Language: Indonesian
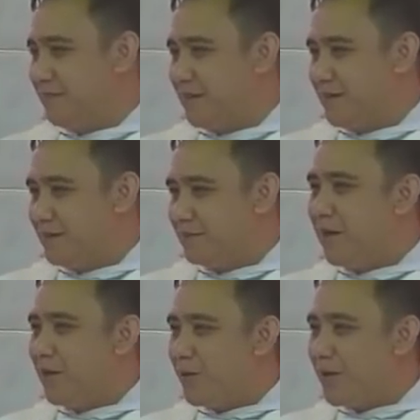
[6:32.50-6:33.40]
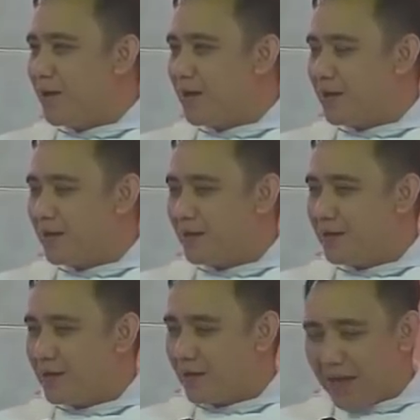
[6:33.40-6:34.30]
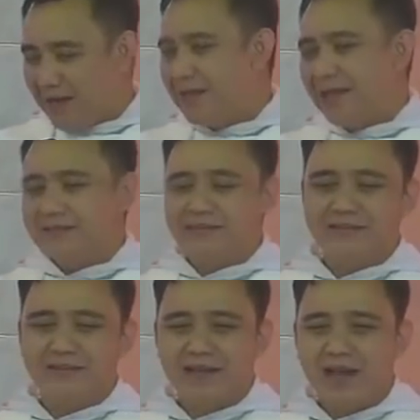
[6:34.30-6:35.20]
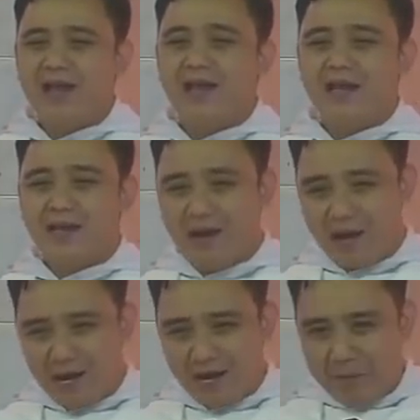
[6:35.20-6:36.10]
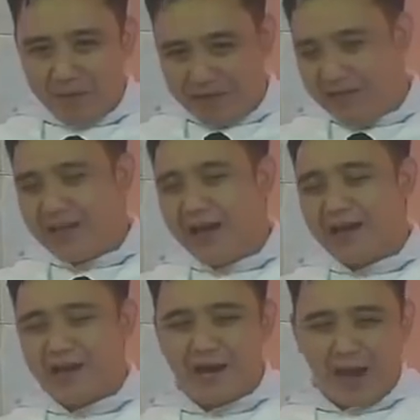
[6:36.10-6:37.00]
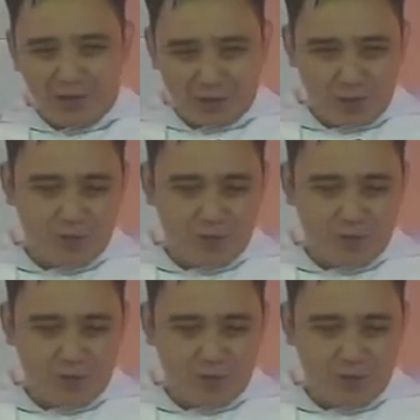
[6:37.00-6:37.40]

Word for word: bahwa kalian akan meninggalkan aku.